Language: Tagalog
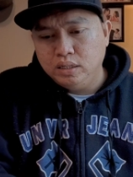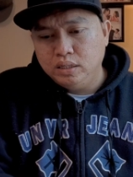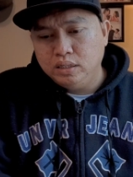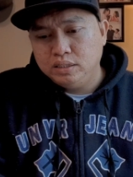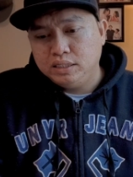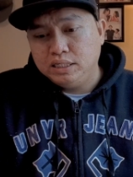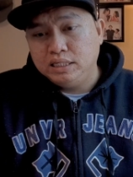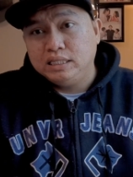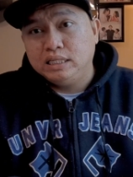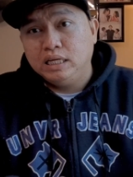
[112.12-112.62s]

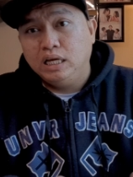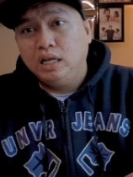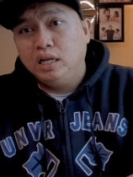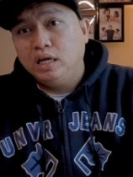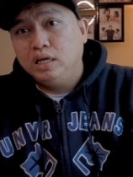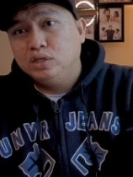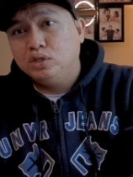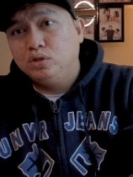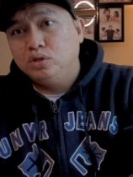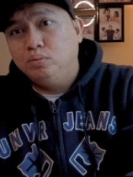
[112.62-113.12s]

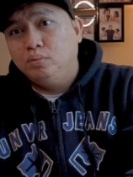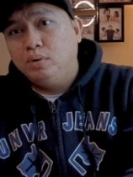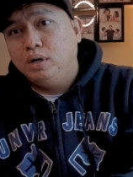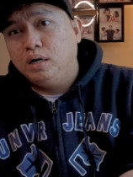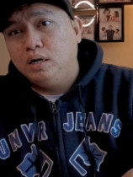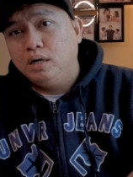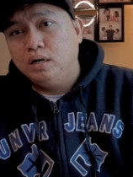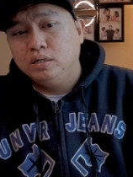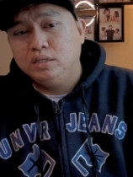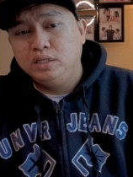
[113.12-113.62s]
C-series yung mga
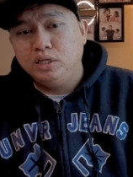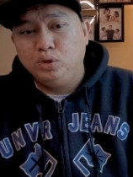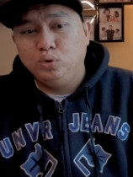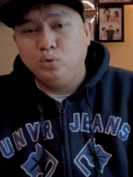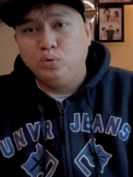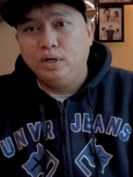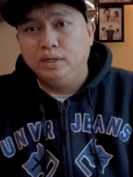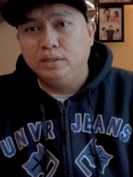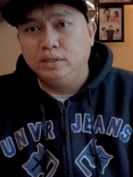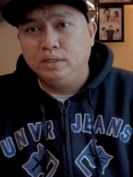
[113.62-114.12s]

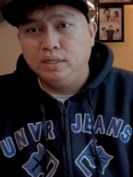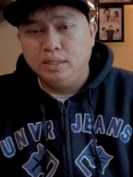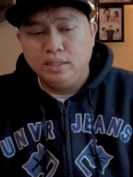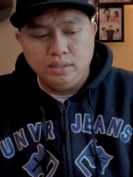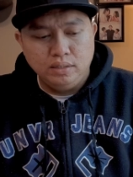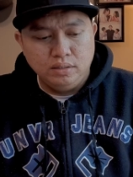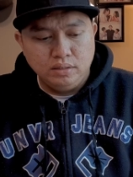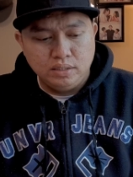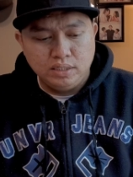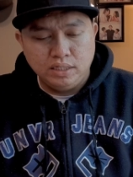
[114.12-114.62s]
C200
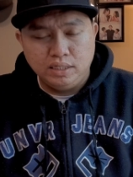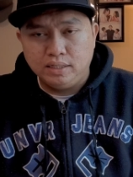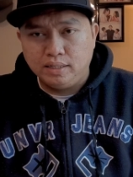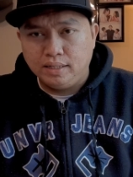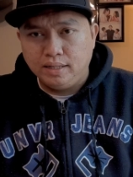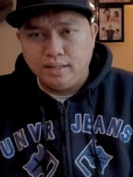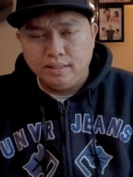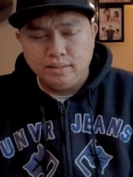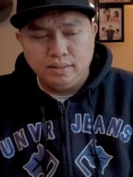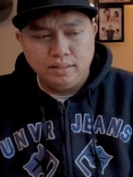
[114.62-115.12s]

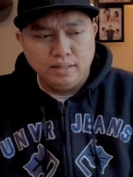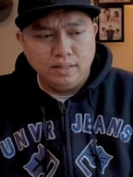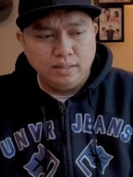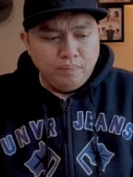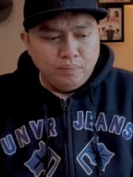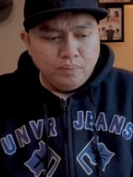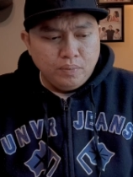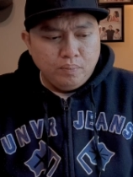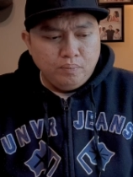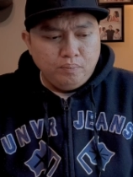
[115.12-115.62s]
C300
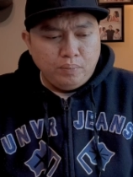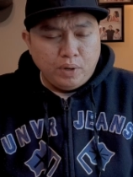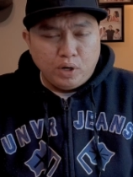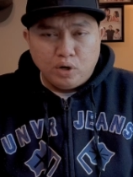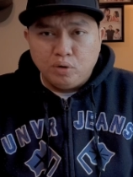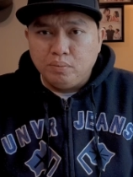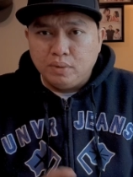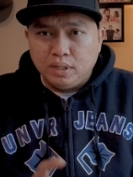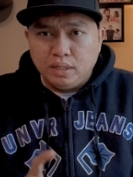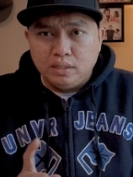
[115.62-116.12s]
pero
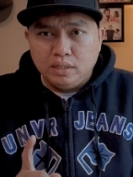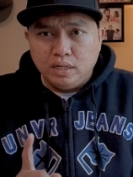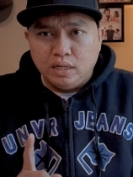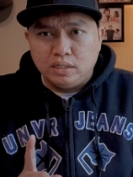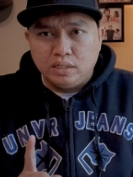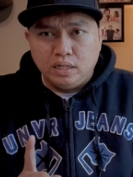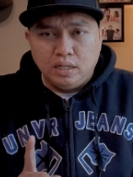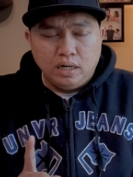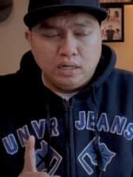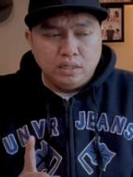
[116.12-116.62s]
yung mga
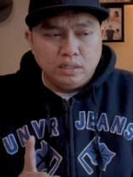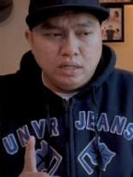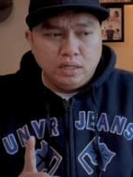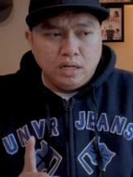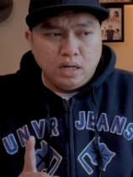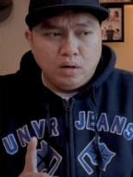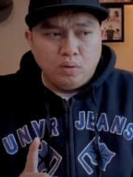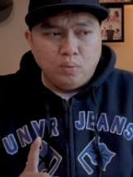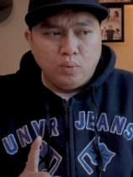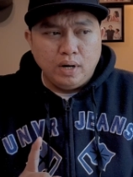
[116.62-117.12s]
DSLR nila
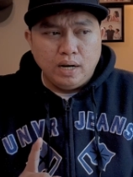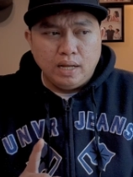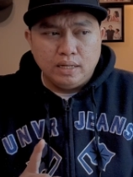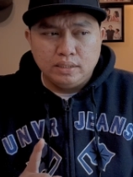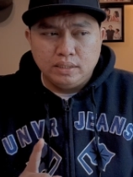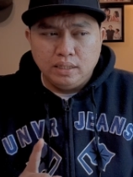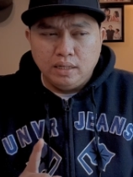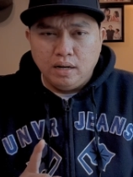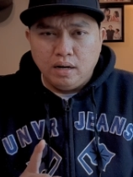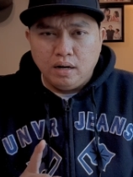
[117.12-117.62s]
wala
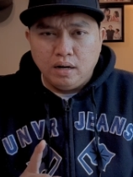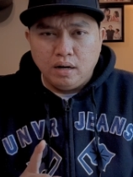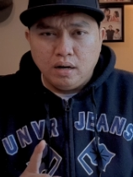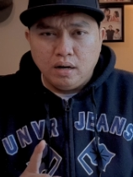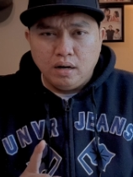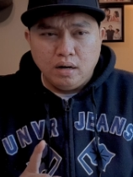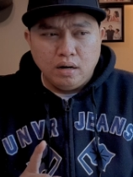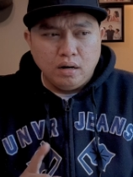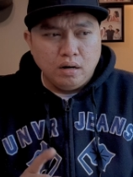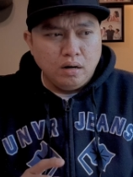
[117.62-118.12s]
silang
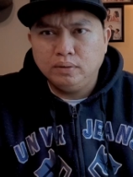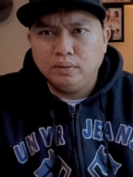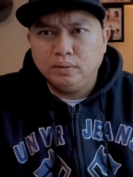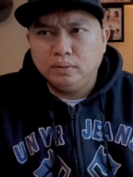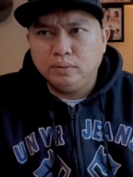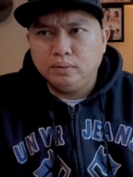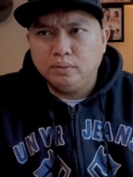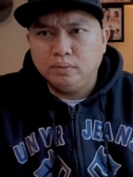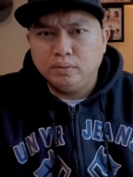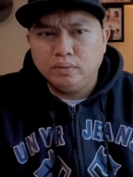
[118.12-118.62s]
uh,
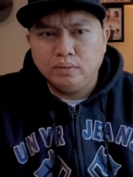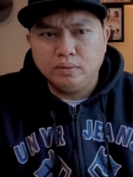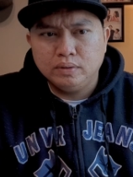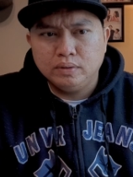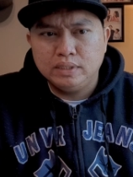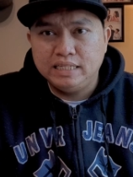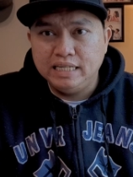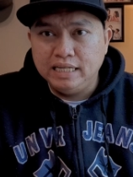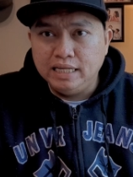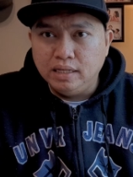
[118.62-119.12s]

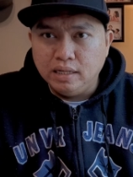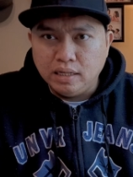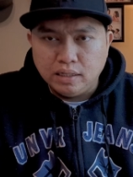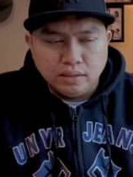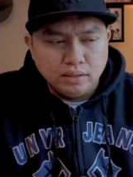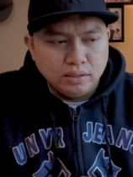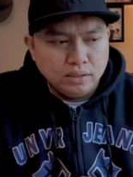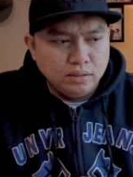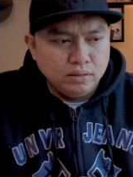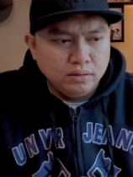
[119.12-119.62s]
silag
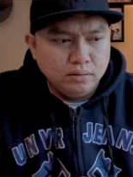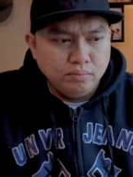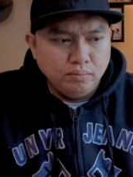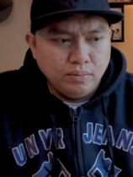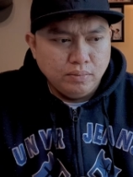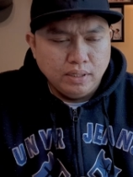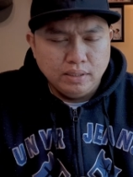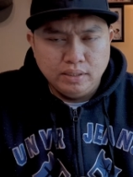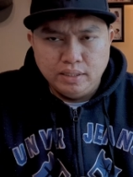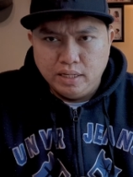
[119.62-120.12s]

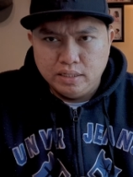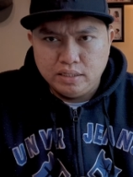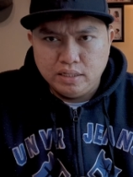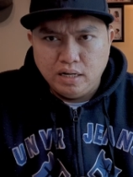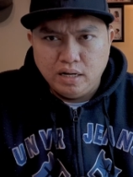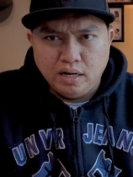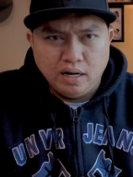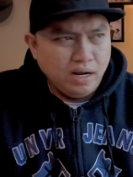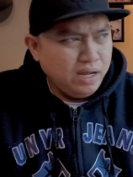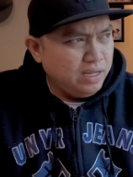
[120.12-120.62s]
mga
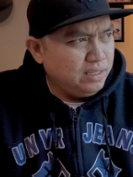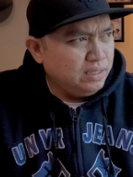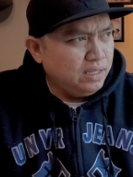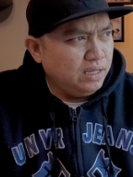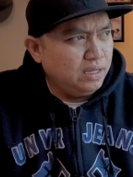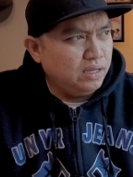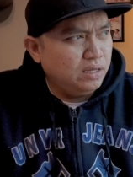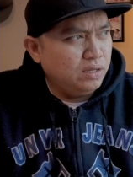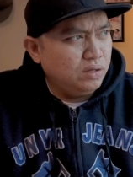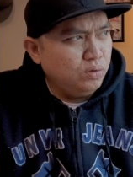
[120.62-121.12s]
DSLR I
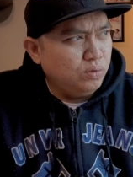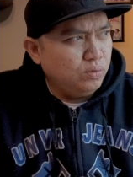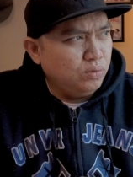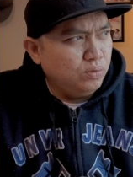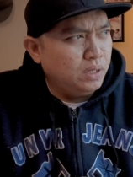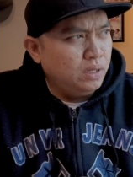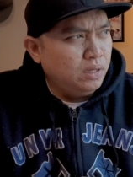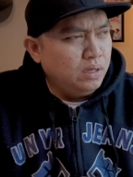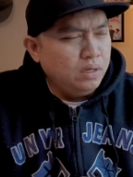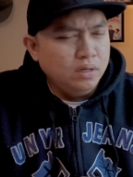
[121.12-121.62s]
think
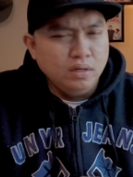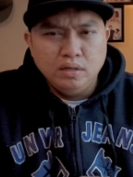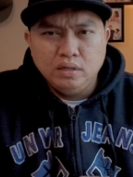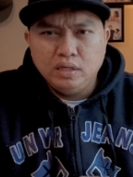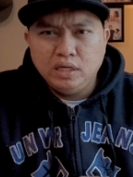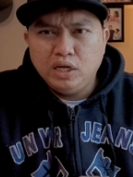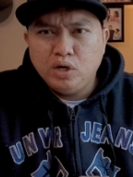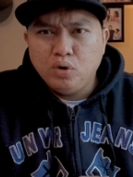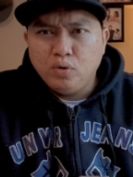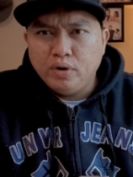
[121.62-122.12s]
yung
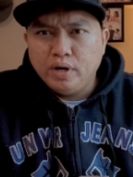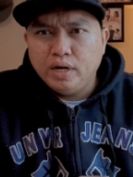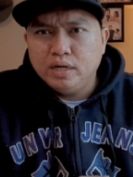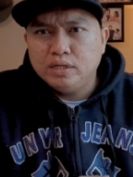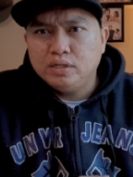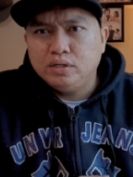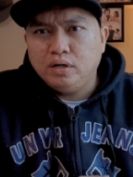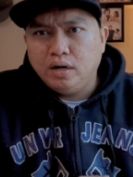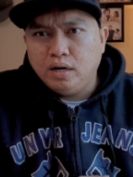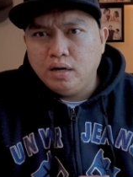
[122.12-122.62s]

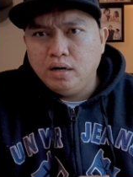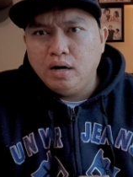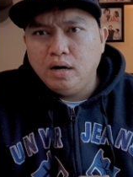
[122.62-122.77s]
EOS R